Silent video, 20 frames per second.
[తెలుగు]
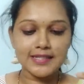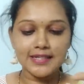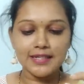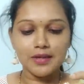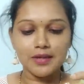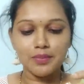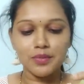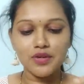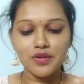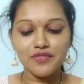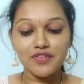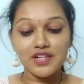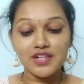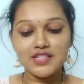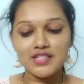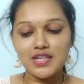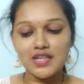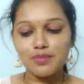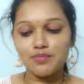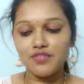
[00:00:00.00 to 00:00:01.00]
సీరమ్
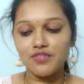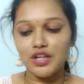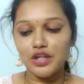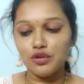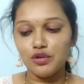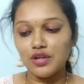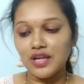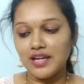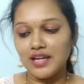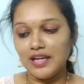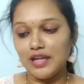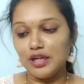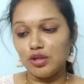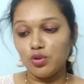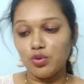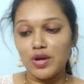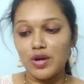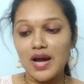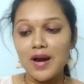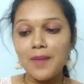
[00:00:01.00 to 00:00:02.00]
ఫస్ట్ టైం వింటున్నాను నేను
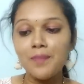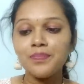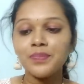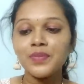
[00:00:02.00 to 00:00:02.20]
కూడా